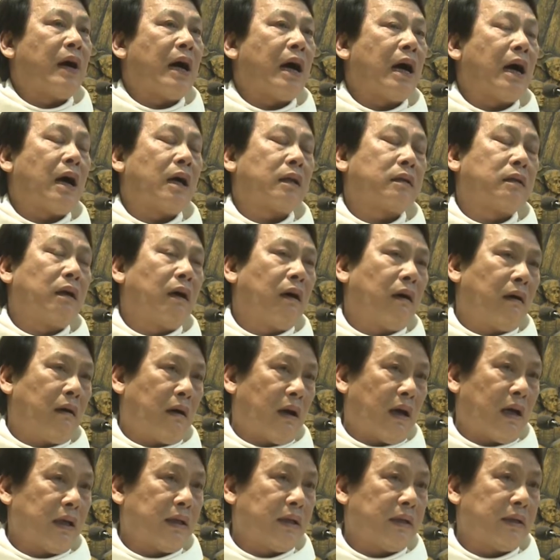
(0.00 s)
và thờ
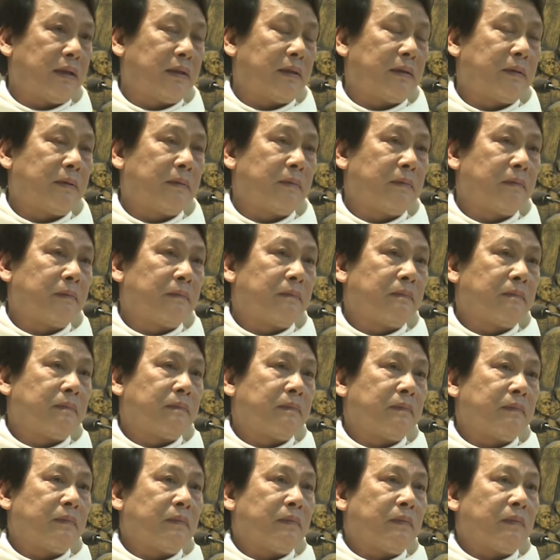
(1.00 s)
lạy
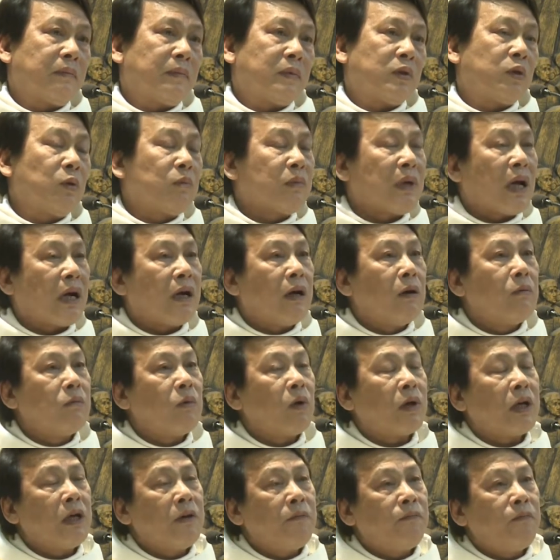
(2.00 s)
chúng ta
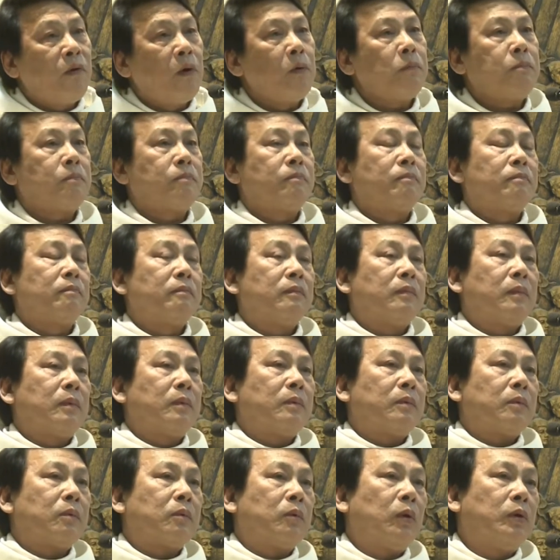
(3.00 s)
không có cái phúc
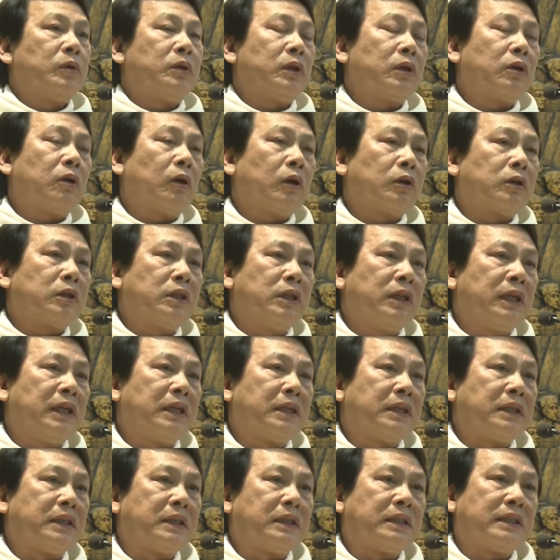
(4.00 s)
của những con
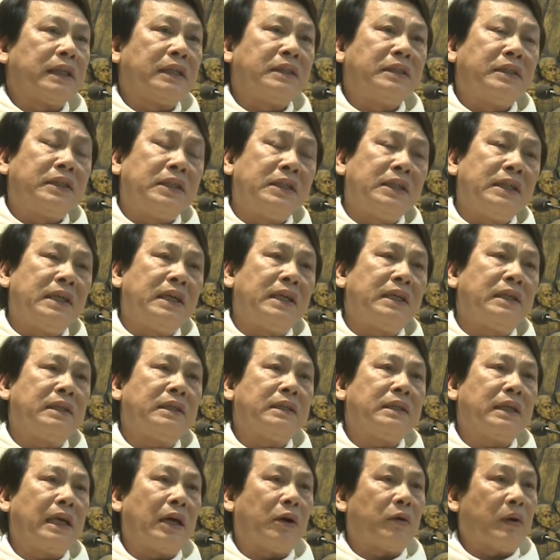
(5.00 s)
người chân
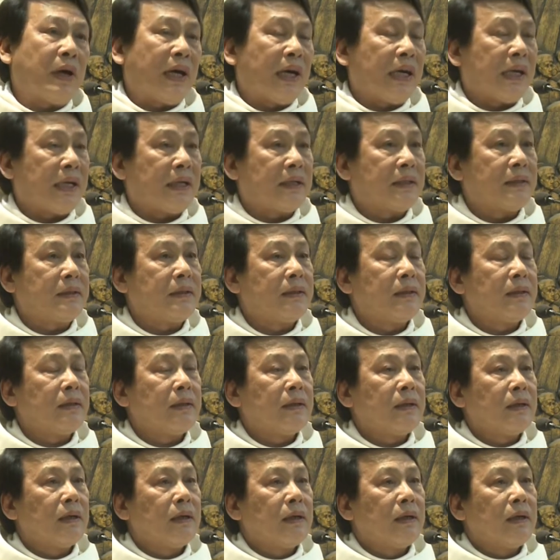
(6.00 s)
chiên nghèo hèn
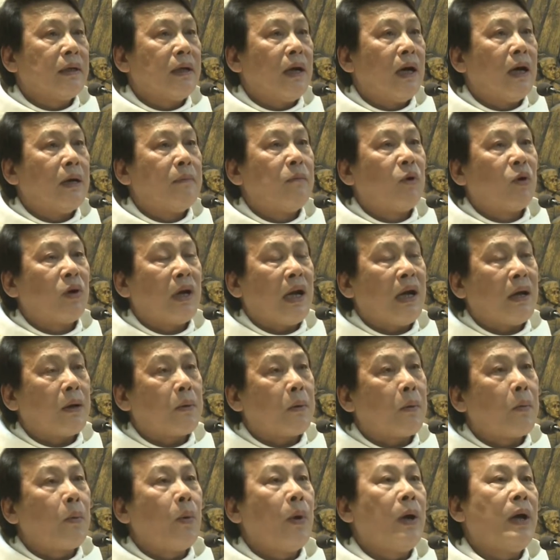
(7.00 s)
ở một
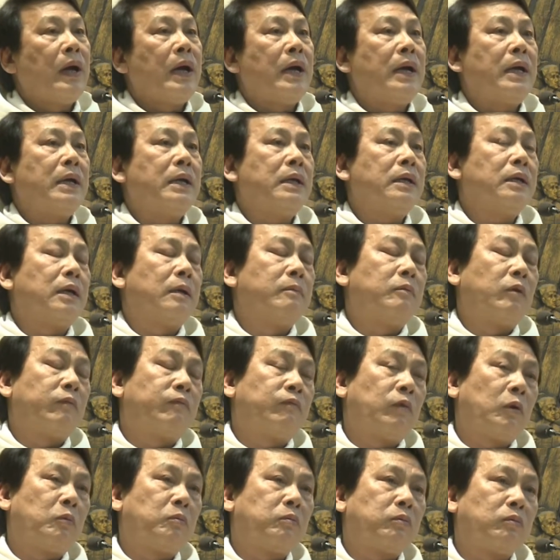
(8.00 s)
làng quê ở một
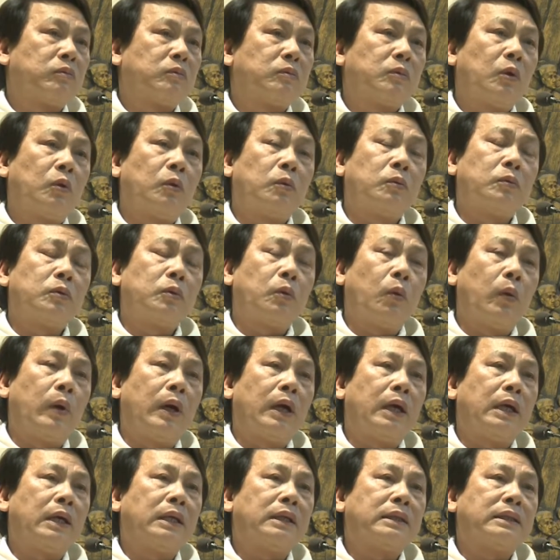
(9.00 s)
vùng thôn
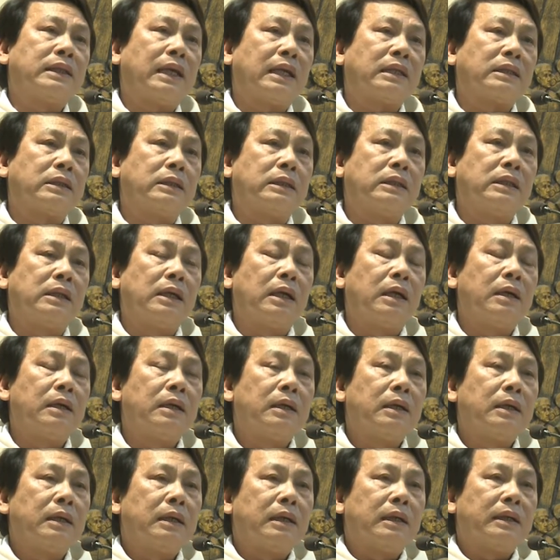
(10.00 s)
quê xa xưa
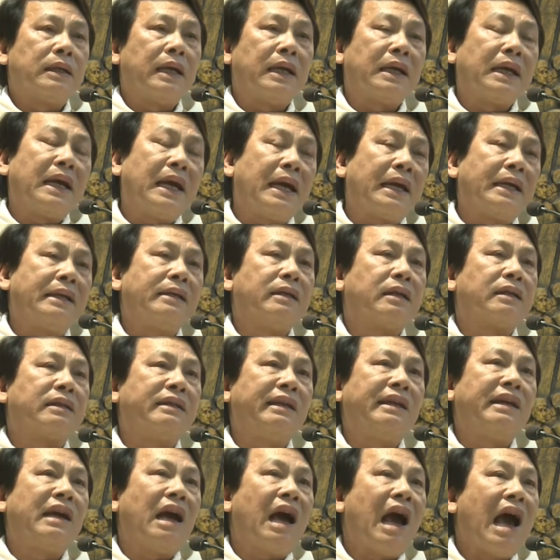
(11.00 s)
để nghe được
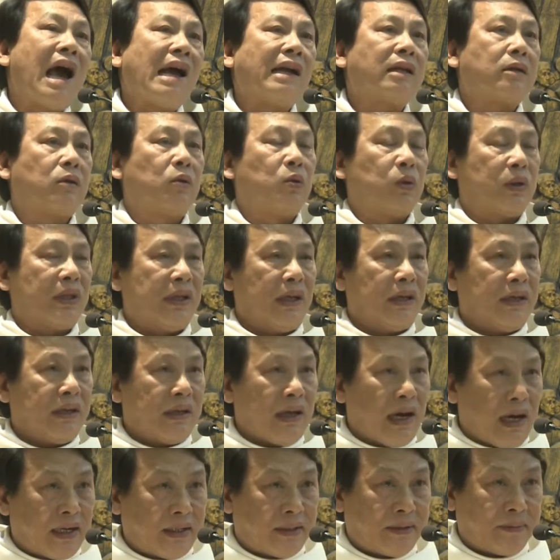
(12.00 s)
tiếng hát của
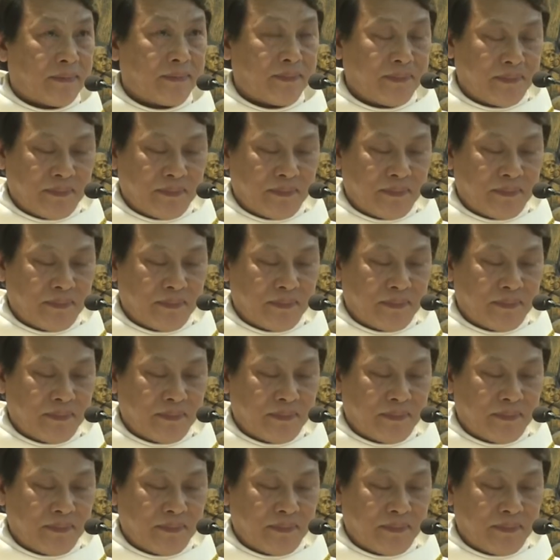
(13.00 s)
thiên thần